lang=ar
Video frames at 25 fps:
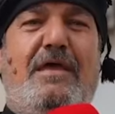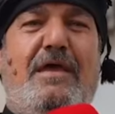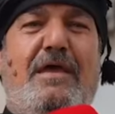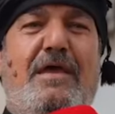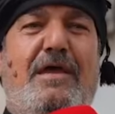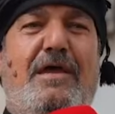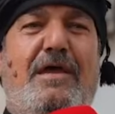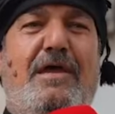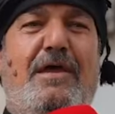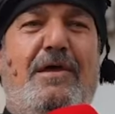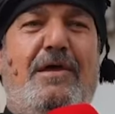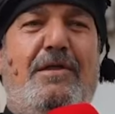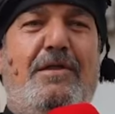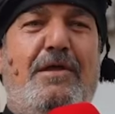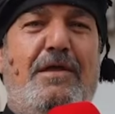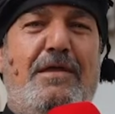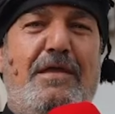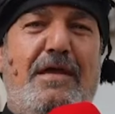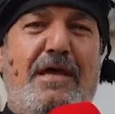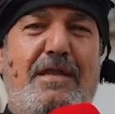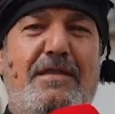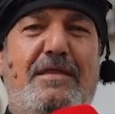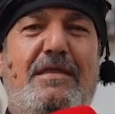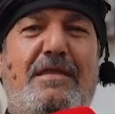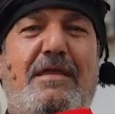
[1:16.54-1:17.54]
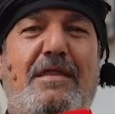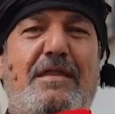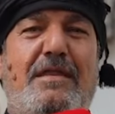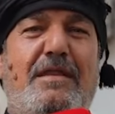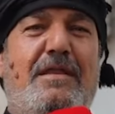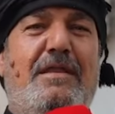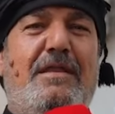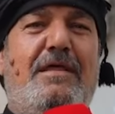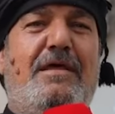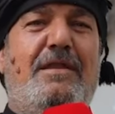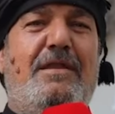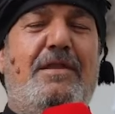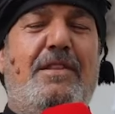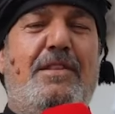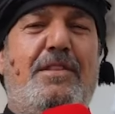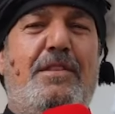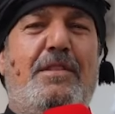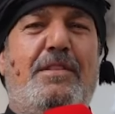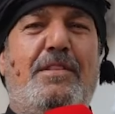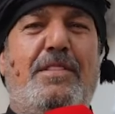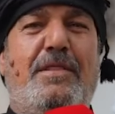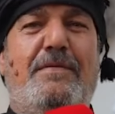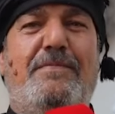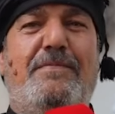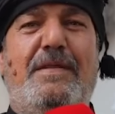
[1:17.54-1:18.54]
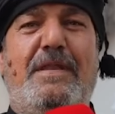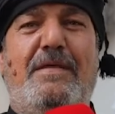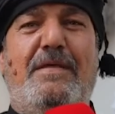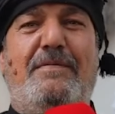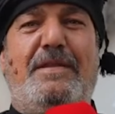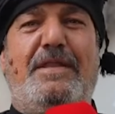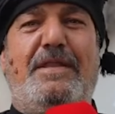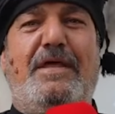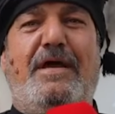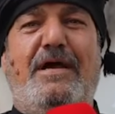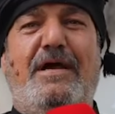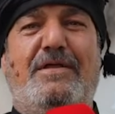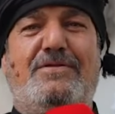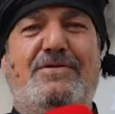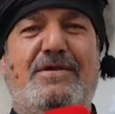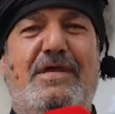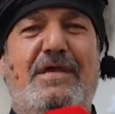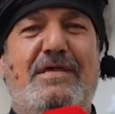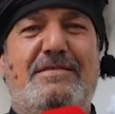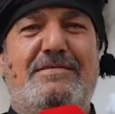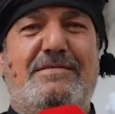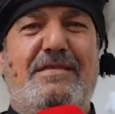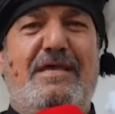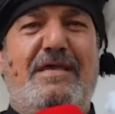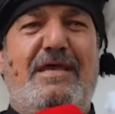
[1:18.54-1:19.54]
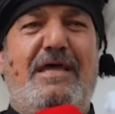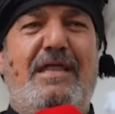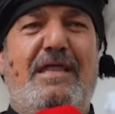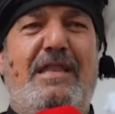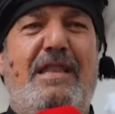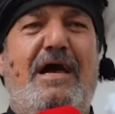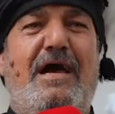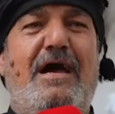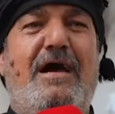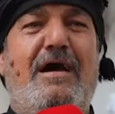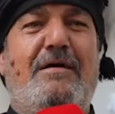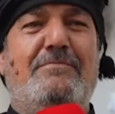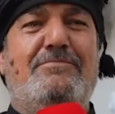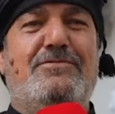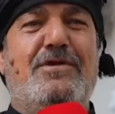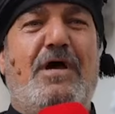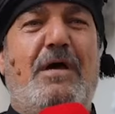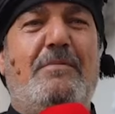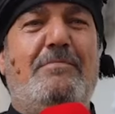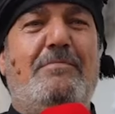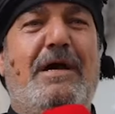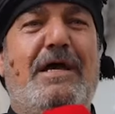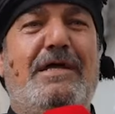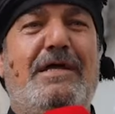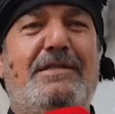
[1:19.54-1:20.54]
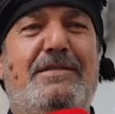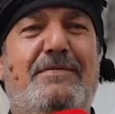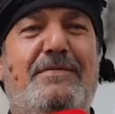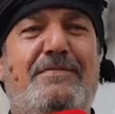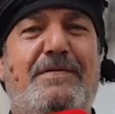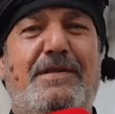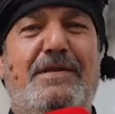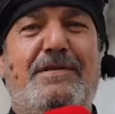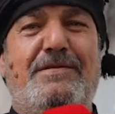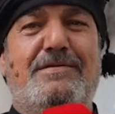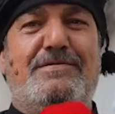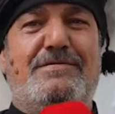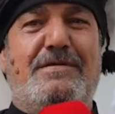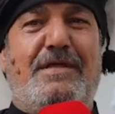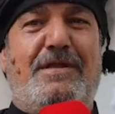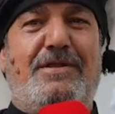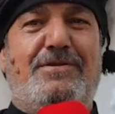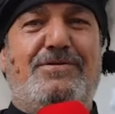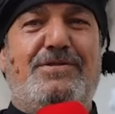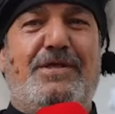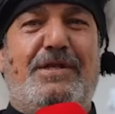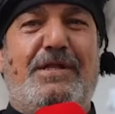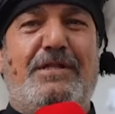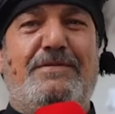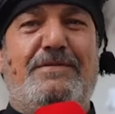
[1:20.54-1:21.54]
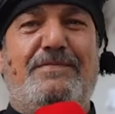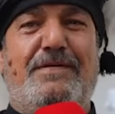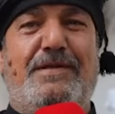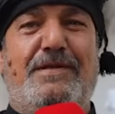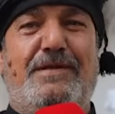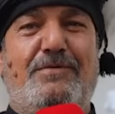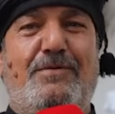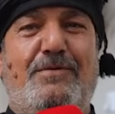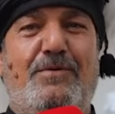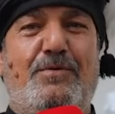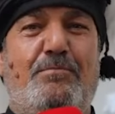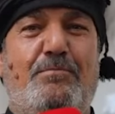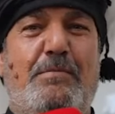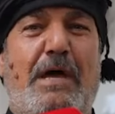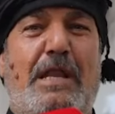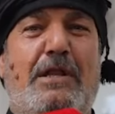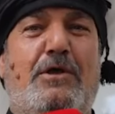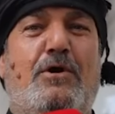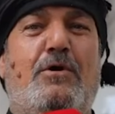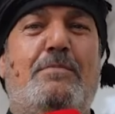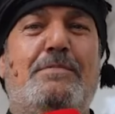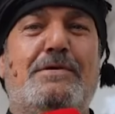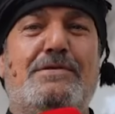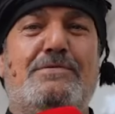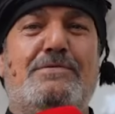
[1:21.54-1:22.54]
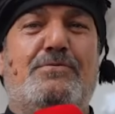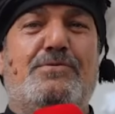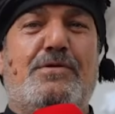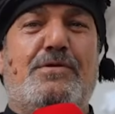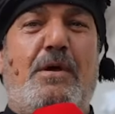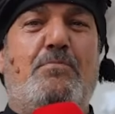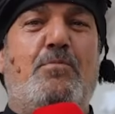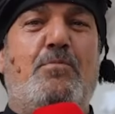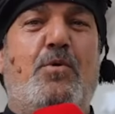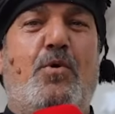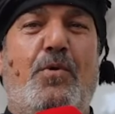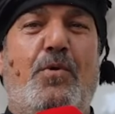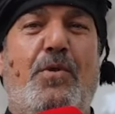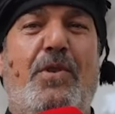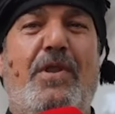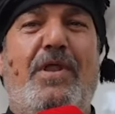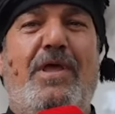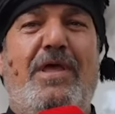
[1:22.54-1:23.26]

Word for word: آه يعني نضيف لنا فد حاجه هسه العام كان ما عندي فرن السنه اشتريت فرن مال خبز وصمون